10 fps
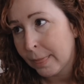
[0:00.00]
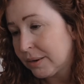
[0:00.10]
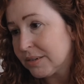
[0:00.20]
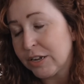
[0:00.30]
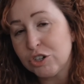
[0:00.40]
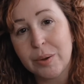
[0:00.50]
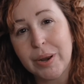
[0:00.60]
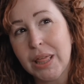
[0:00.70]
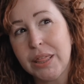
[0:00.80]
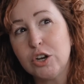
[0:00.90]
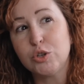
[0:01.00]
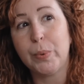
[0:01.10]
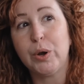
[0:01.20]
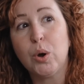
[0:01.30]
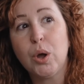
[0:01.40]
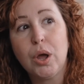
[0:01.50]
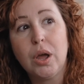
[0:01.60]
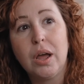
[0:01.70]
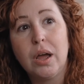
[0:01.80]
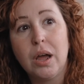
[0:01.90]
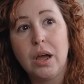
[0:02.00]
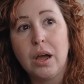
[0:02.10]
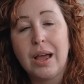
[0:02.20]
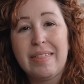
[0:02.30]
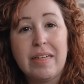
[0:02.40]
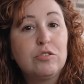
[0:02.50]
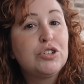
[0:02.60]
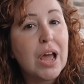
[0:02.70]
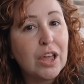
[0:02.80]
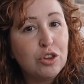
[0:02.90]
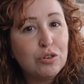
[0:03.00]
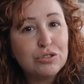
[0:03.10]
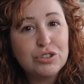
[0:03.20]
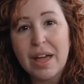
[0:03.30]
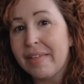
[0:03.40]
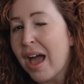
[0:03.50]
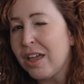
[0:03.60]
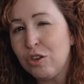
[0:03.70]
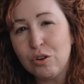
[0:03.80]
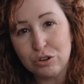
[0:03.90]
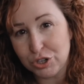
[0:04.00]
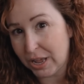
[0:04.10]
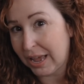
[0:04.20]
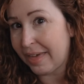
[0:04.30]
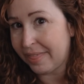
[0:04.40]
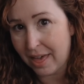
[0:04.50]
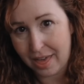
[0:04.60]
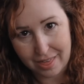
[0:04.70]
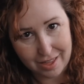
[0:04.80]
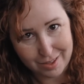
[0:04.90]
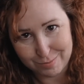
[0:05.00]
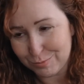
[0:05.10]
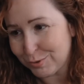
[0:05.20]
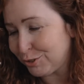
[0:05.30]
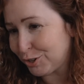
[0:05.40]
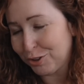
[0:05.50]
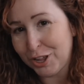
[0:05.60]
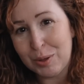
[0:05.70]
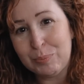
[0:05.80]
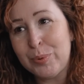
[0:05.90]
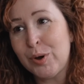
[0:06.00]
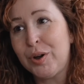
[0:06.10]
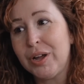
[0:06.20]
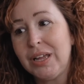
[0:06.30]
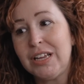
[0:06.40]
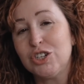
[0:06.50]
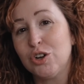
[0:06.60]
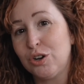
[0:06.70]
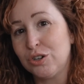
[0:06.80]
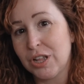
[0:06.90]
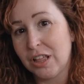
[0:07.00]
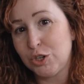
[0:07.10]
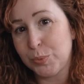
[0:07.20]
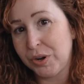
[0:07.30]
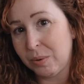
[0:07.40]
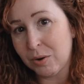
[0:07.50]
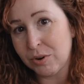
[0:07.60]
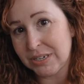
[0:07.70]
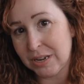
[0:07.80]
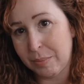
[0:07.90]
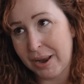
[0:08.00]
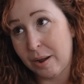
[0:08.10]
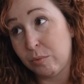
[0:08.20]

es que no sabría deciros, pero cada dos años, cada año, no sé, cada mucho tiempo y solo está disponible una semana.